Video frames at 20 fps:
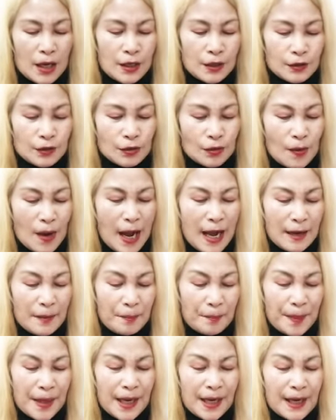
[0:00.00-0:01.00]
So
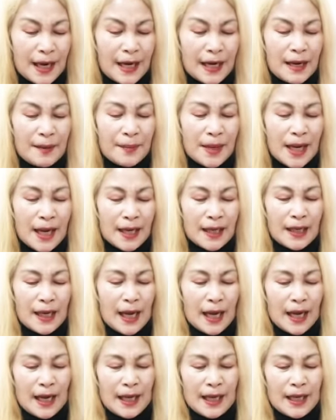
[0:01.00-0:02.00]
ang pira naman
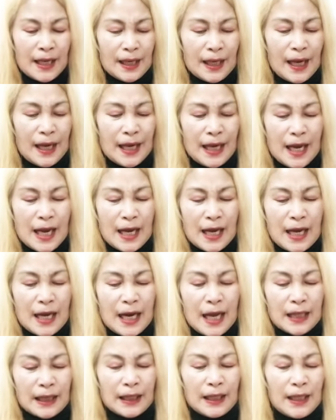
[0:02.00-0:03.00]
ay kailangan
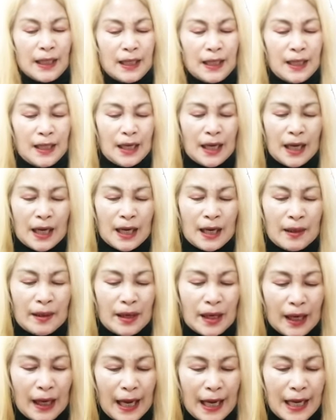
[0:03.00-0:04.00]
nating
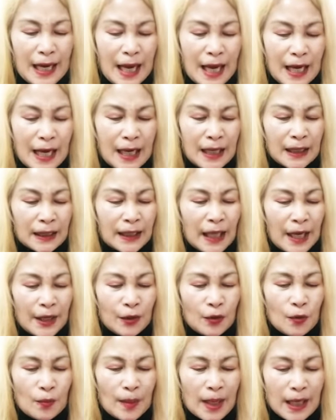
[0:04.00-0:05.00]
uh, kailangan
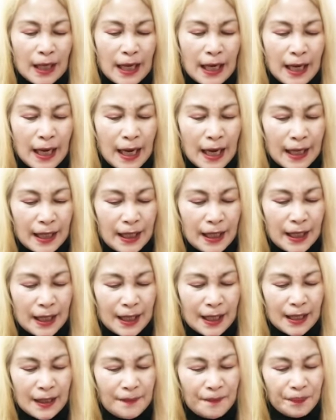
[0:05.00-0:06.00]
tayong maglagay
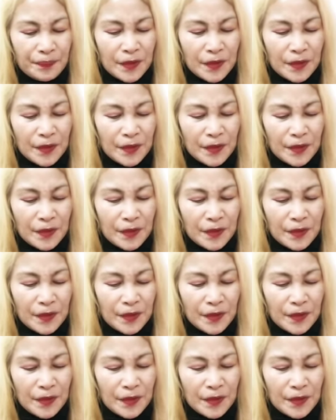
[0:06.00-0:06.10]
ng